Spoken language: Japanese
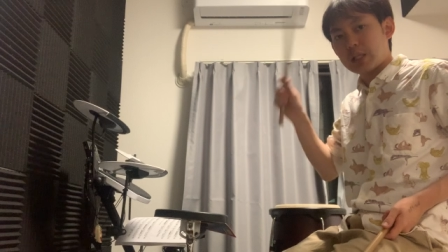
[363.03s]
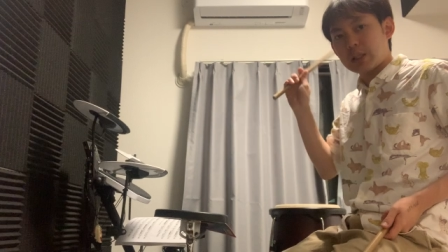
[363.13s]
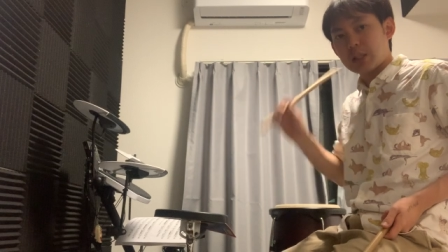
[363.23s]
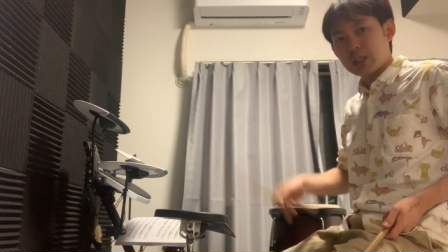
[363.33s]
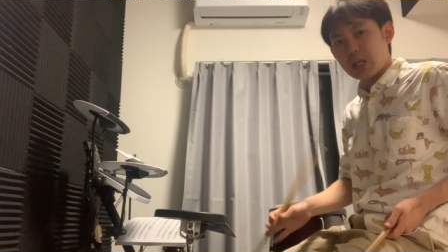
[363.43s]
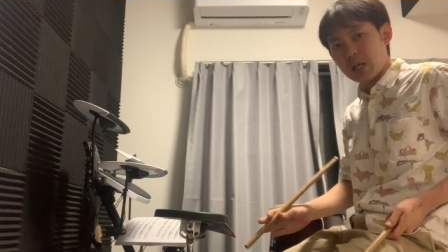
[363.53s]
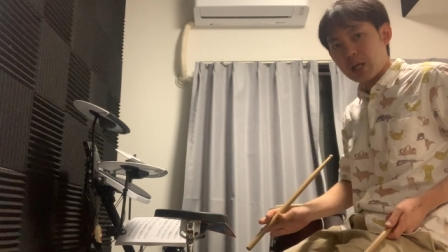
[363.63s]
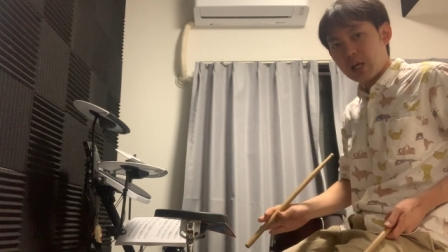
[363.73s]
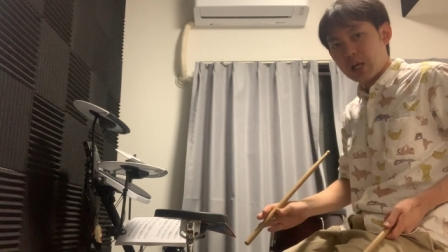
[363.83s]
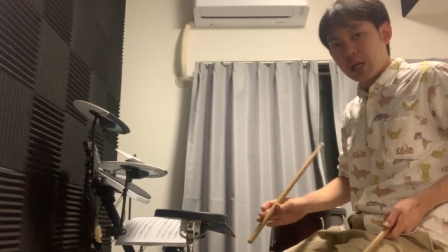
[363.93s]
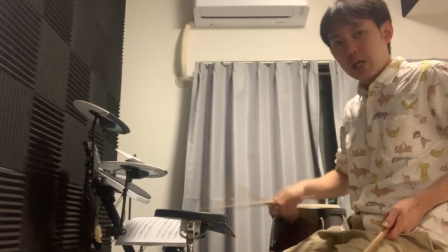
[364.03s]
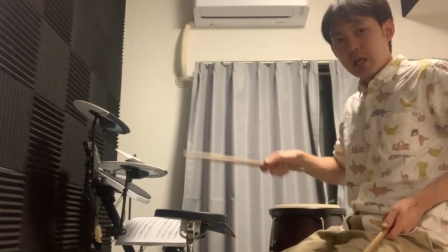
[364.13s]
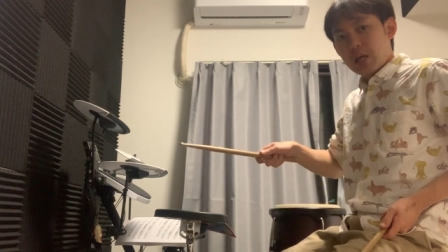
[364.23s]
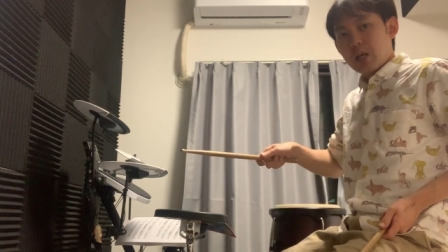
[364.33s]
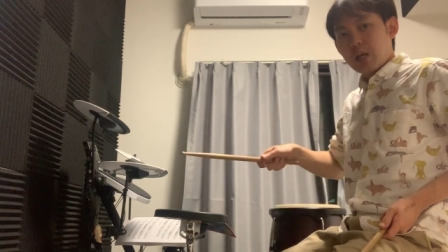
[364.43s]
なってて、
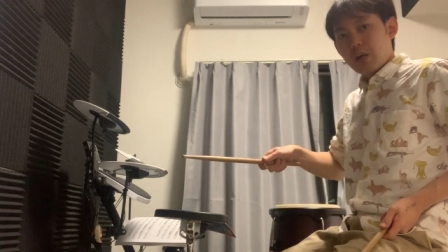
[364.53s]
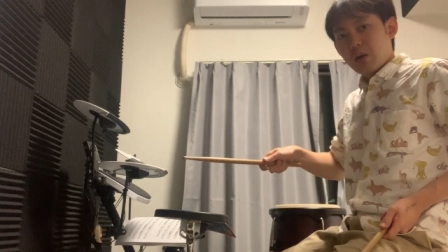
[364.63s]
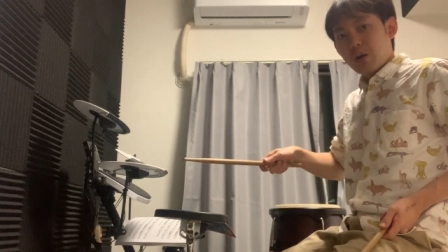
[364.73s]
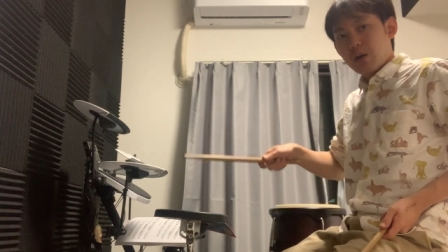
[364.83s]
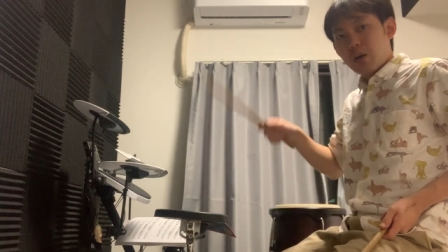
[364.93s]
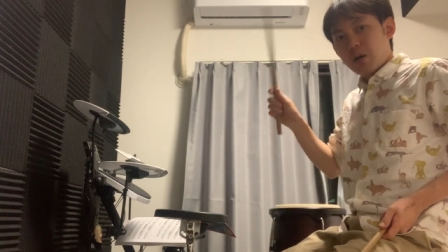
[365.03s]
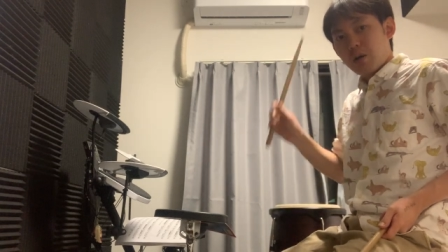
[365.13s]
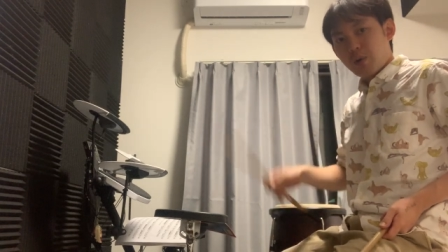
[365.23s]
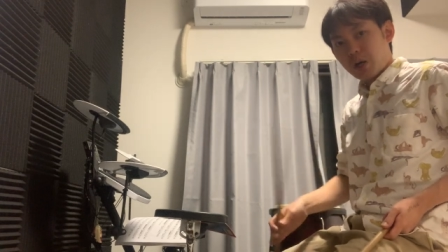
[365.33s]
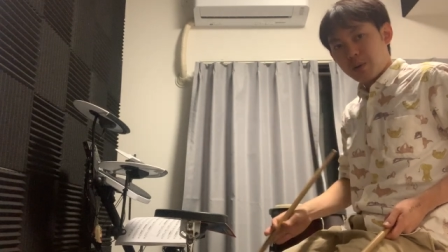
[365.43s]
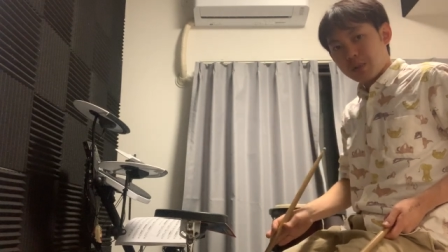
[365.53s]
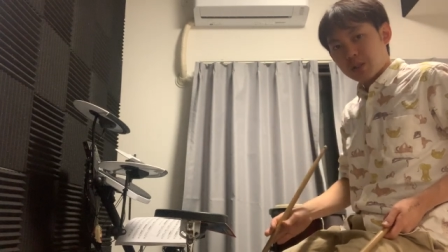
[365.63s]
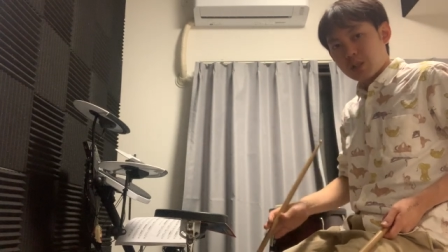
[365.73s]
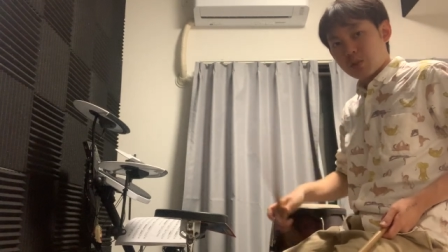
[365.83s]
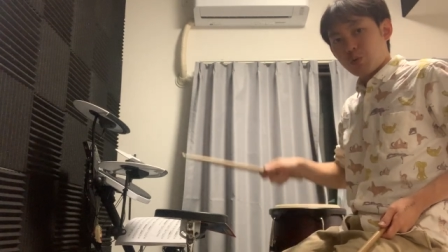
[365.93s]
わかりま
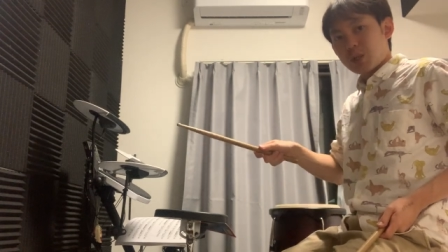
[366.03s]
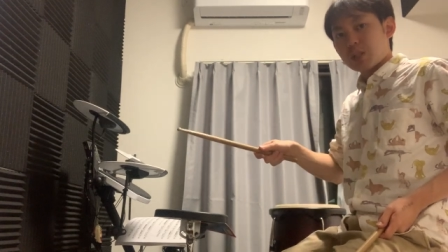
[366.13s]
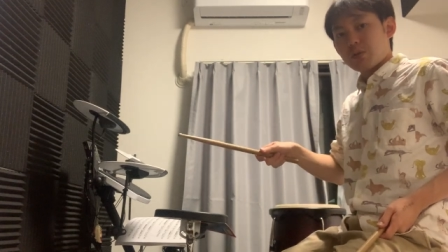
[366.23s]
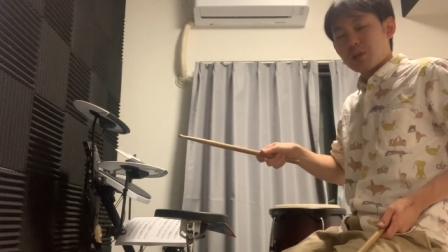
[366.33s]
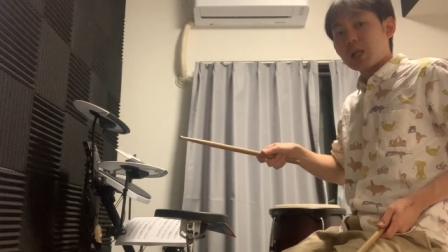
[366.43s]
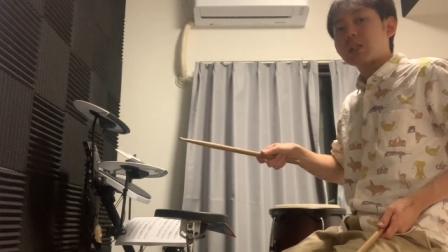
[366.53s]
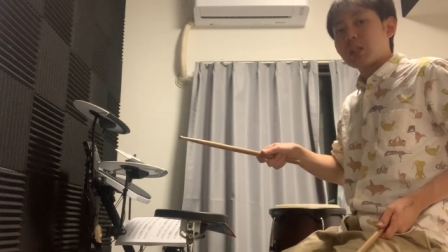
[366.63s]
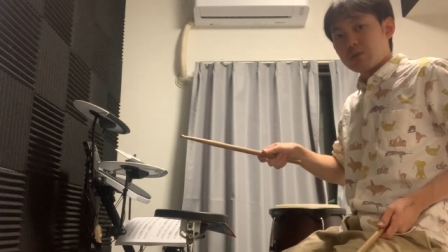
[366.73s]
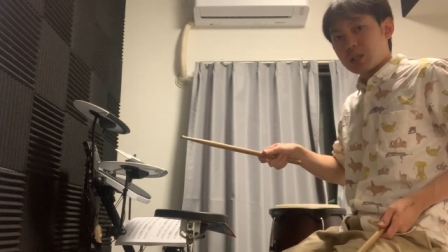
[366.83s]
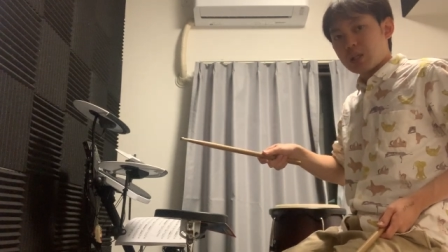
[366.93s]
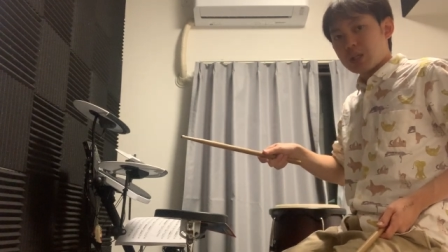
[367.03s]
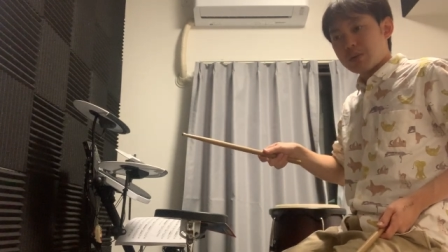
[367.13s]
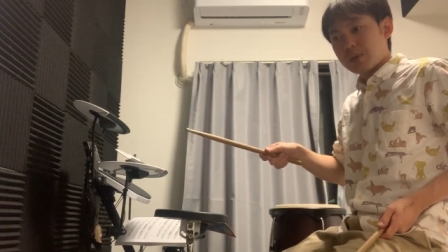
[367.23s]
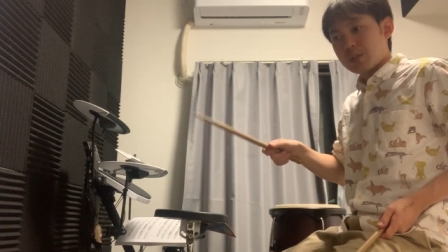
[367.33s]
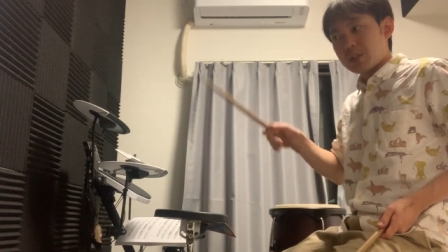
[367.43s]
すかね上下したら。なってる気が
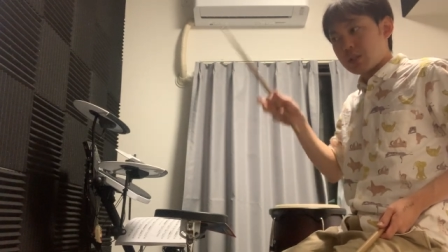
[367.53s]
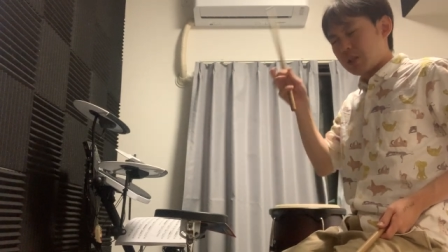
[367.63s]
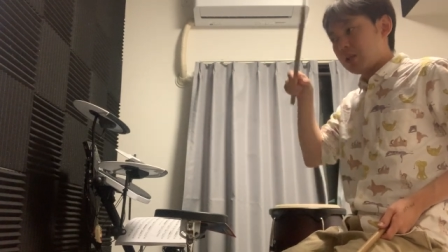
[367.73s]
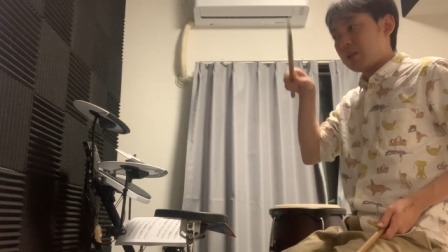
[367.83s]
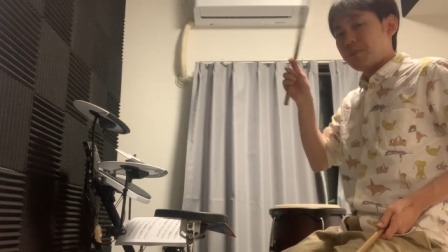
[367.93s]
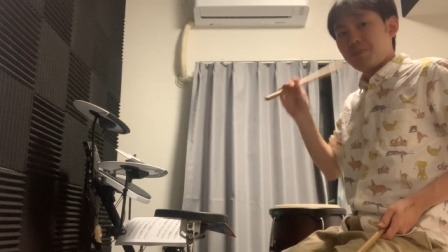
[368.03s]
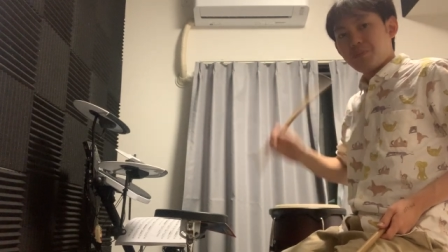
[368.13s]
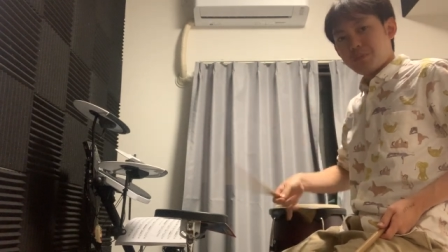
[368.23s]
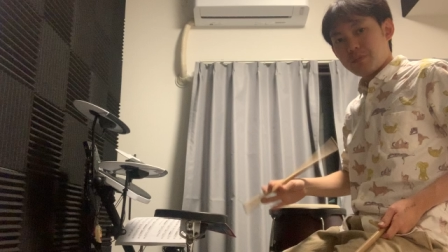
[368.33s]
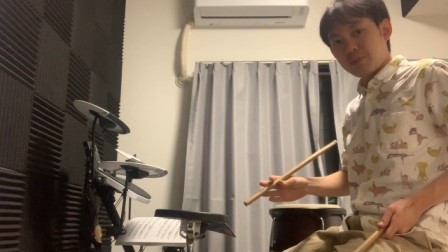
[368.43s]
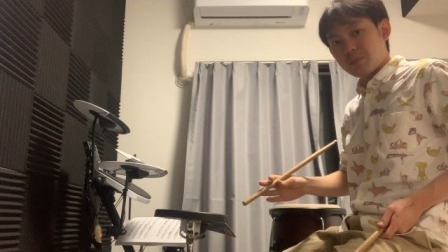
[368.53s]
します。